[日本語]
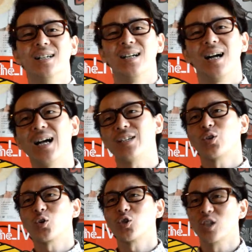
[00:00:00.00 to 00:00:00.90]
はい、
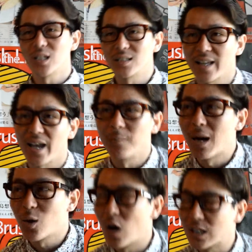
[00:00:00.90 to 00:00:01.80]
ということでですね、
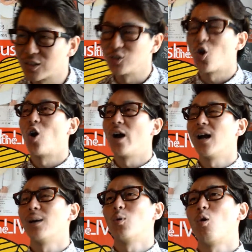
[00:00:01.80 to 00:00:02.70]
まあ5月の、
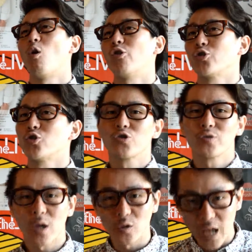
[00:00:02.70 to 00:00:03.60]
えー、もう中
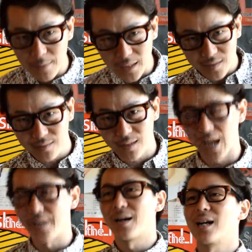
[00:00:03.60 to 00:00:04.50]
旬でございます。
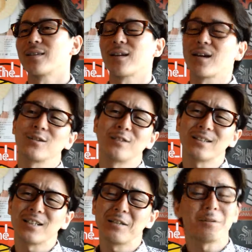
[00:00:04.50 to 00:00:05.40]
はい、あったかくなっ
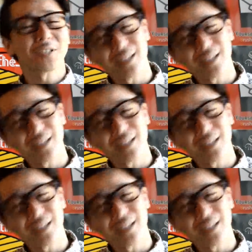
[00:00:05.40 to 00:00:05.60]
てきました